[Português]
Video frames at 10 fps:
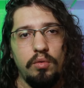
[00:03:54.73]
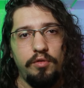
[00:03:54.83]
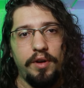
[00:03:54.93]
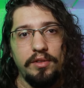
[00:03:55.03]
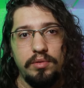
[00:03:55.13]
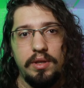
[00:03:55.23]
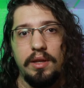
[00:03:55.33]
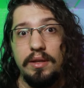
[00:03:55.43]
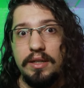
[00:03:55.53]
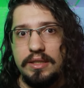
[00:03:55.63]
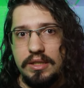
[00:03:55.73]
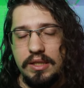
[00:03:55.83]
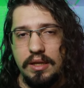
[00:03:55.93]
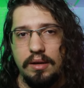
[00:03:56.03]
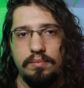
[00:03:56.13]
o fato de que
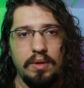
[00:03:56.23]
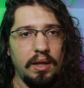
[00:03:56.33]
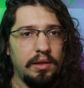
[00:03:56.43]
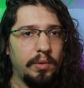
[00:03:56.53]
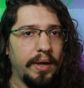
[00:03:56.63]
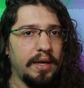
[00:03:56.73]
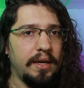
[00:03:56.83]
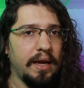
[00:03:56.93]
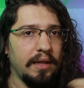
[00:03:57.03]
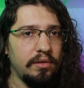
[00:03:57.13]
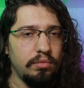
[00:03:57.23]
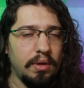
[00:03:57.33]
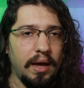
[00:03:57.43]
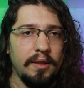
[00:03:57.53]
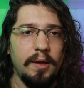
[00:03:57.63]
energia ela não é criada do
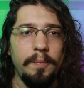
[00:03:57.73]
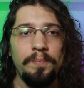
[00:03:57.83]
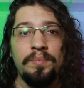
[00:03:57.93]
nada